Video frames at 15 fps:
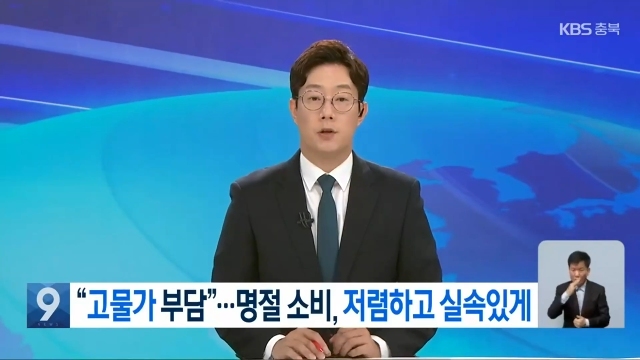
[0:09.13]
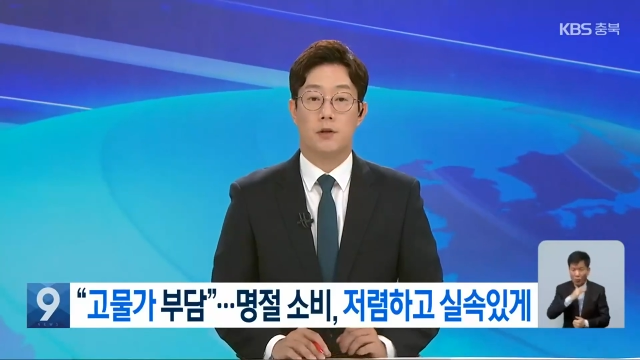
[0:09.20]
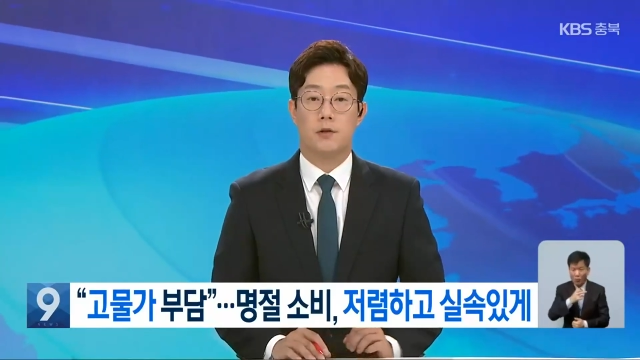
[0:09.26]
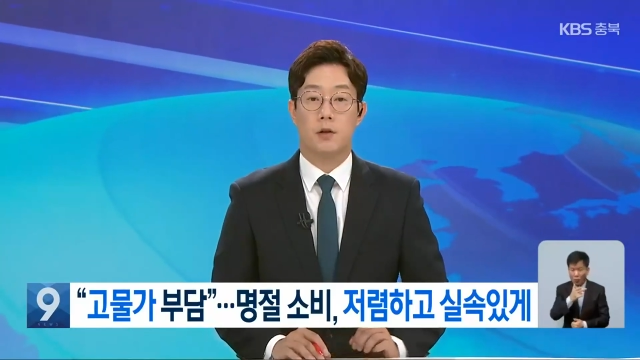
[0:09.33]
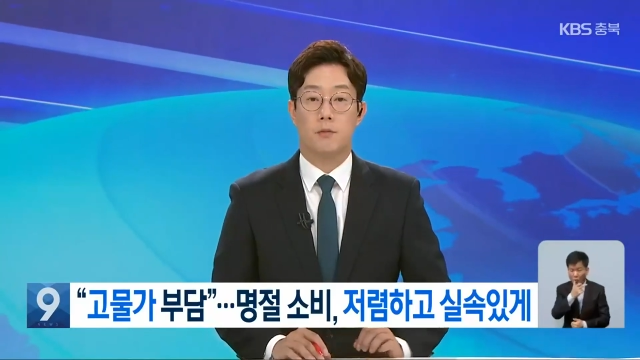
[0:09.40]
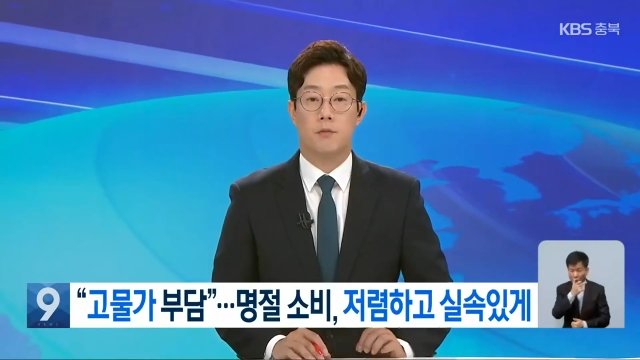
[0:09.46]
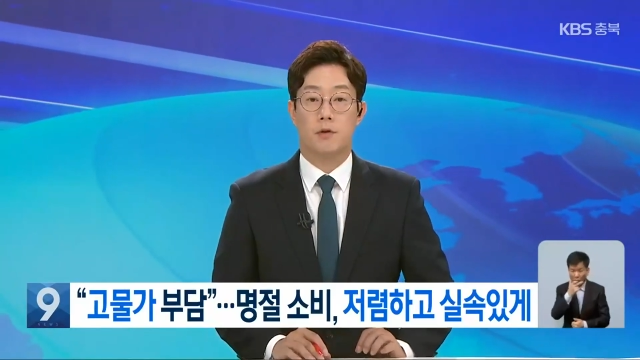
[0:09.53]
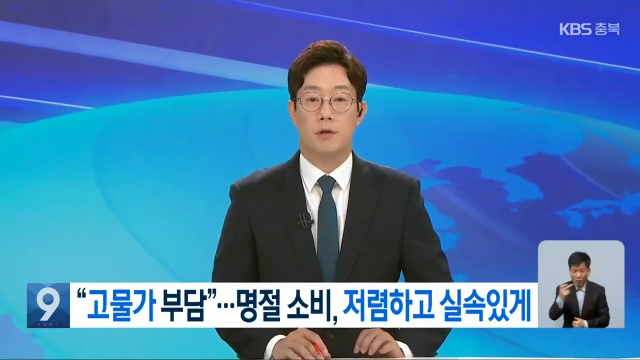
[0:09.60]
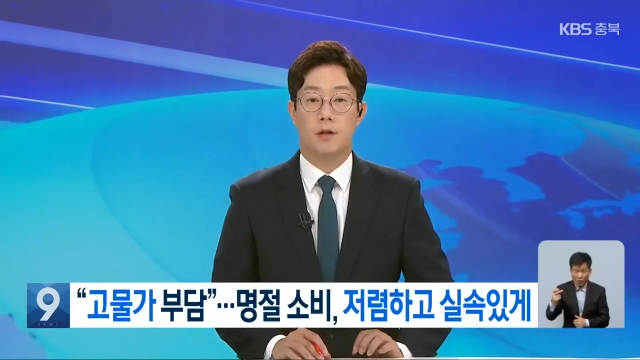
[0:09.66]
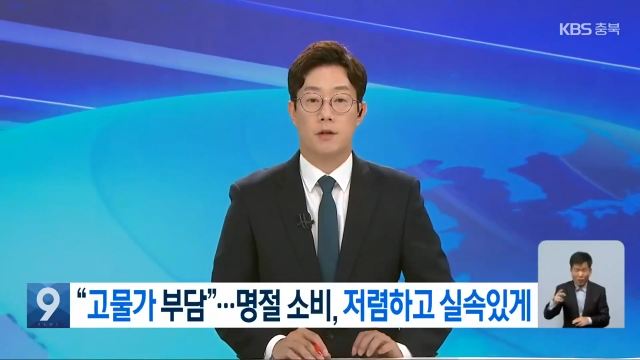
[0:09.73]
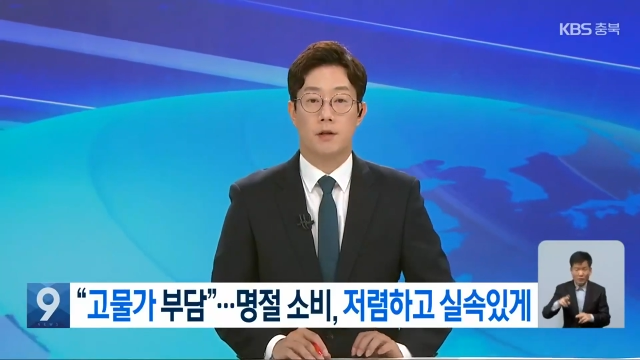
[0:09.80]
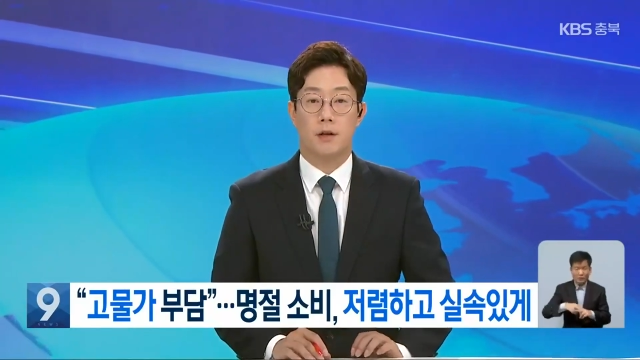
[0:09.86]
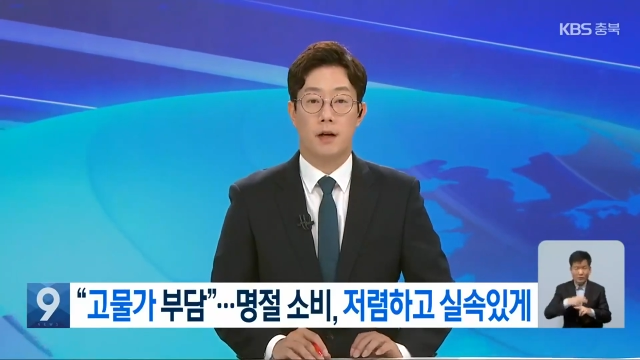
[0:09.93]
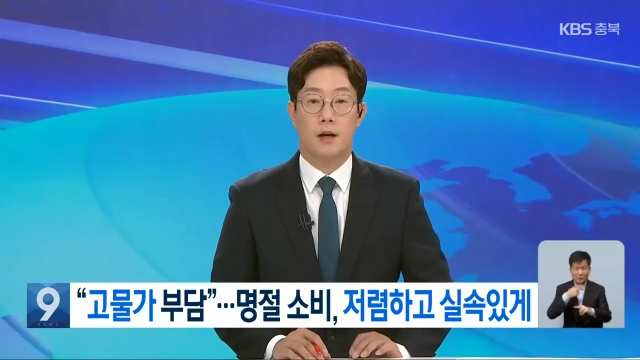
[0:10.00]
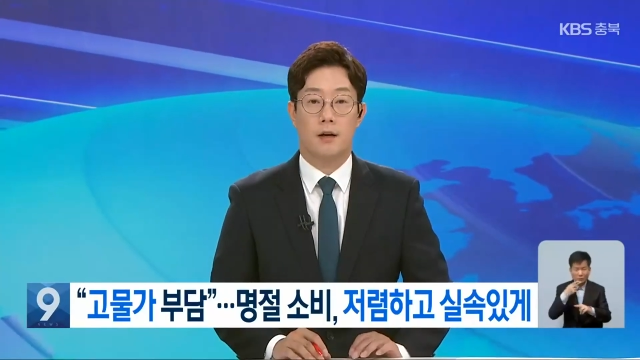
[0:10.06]
있는
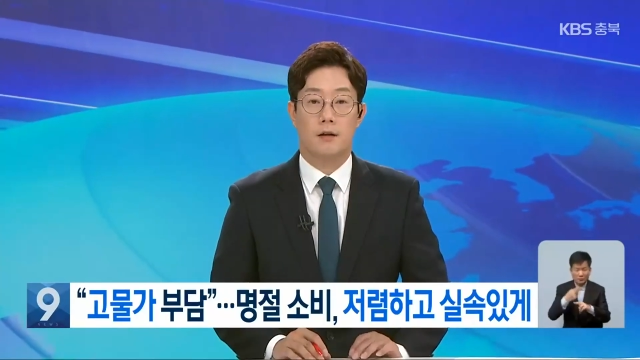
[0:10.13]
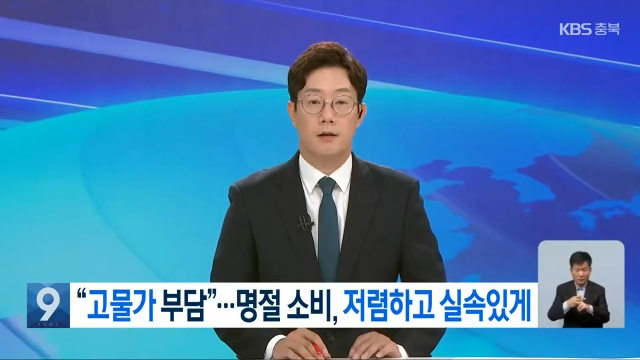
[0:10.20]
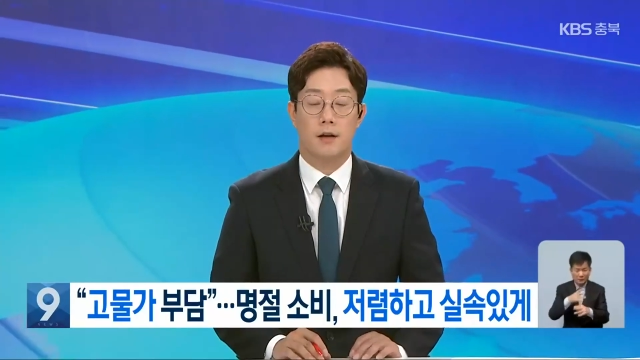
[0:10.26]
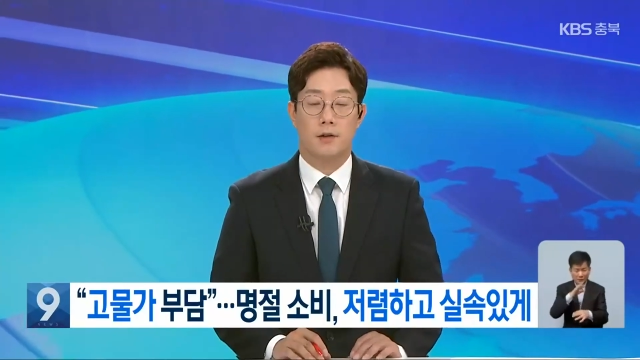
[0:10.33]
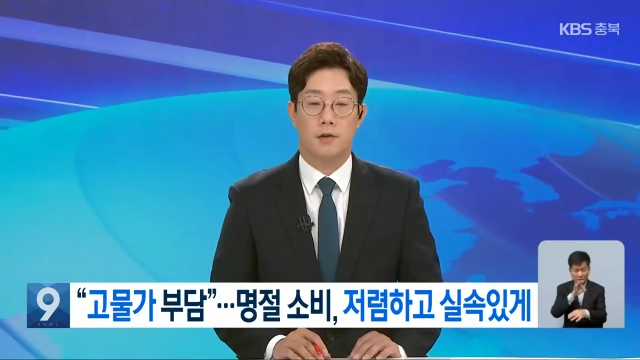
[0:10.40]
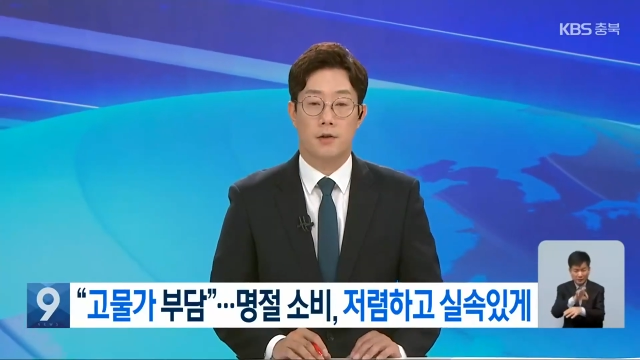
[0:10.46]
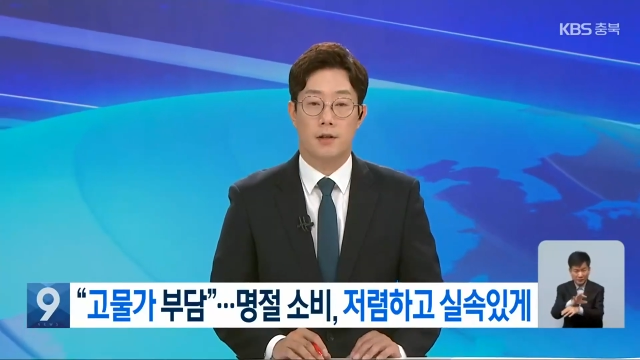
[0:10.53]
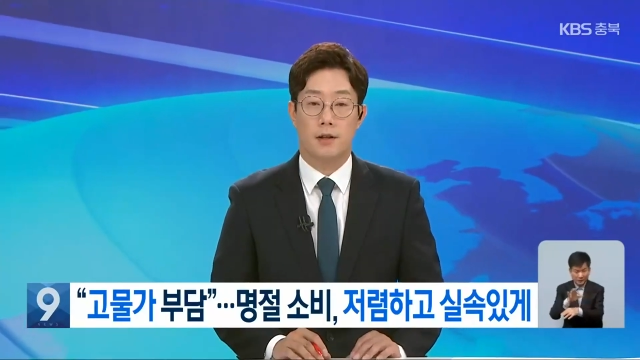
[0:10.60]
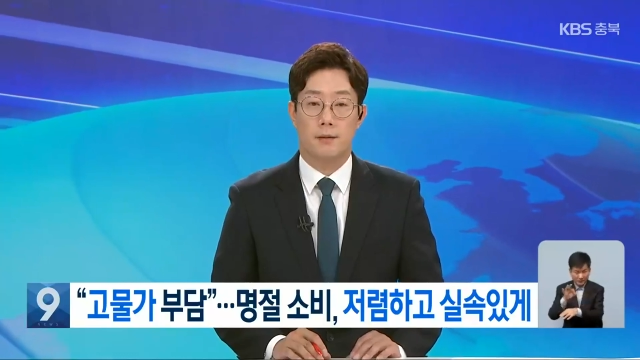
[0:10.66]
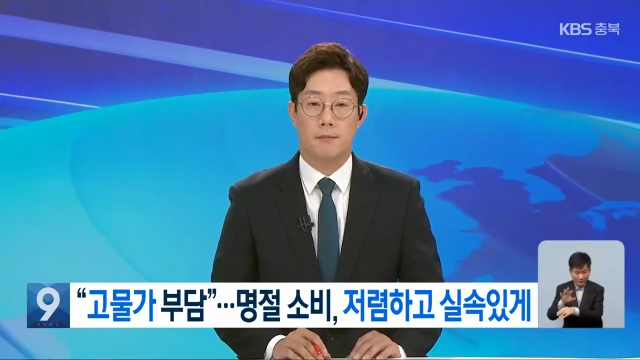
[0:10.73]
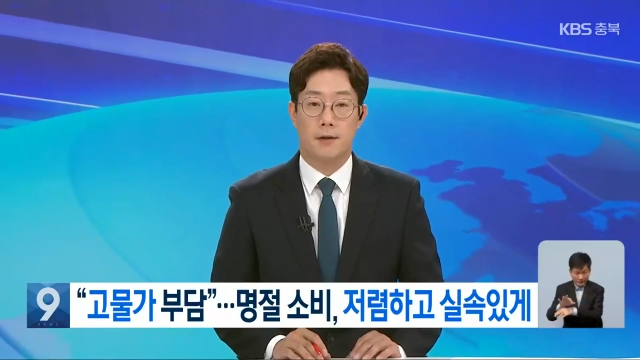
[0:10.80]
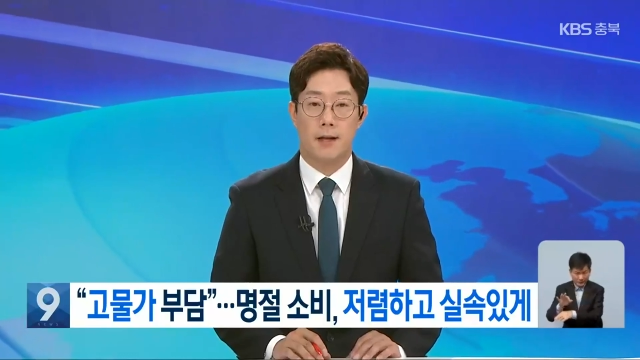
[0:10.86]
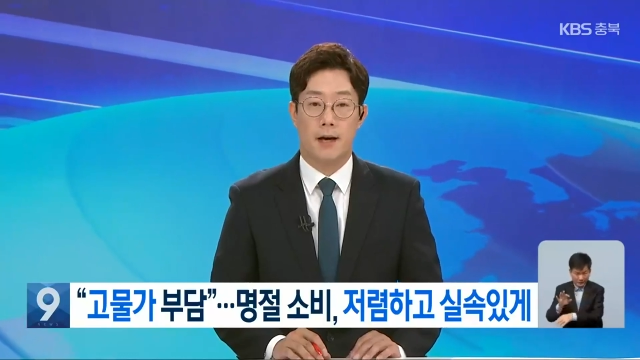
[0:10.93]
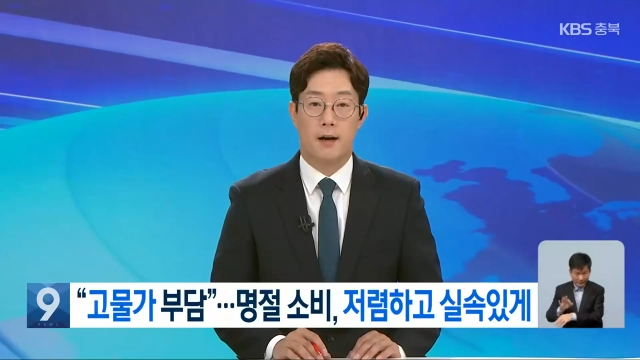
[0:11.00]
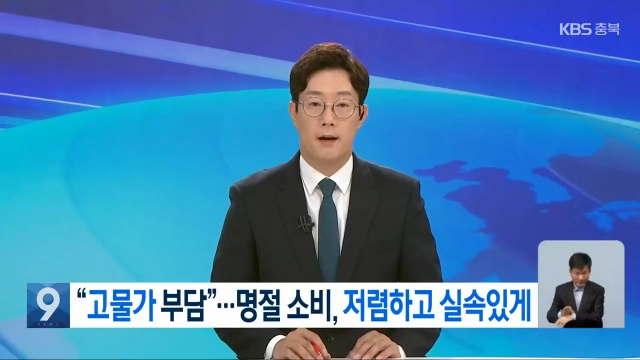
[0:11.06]
선물센터가 그래서
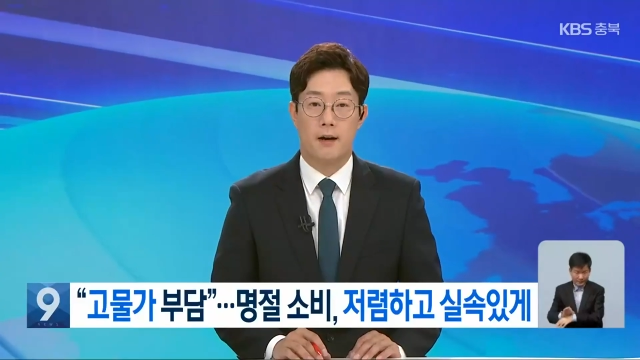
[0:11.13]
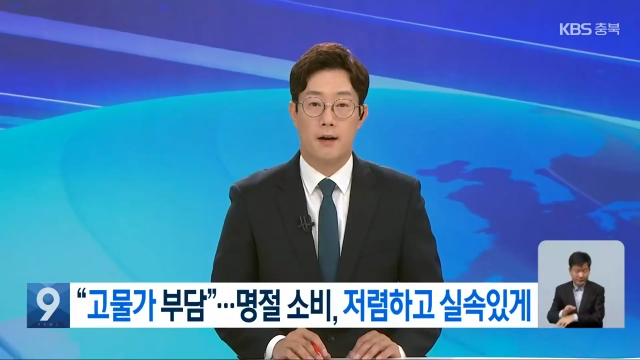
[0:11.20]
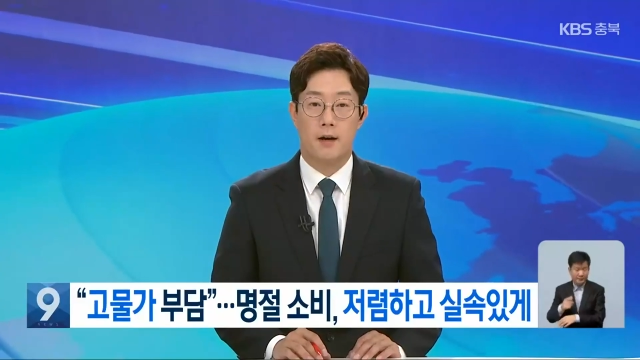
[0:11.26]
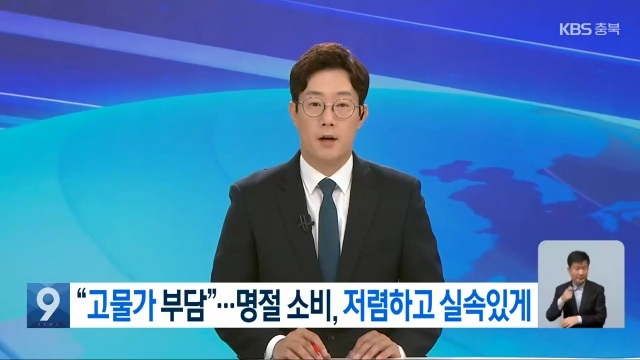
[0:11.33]
인기입니다.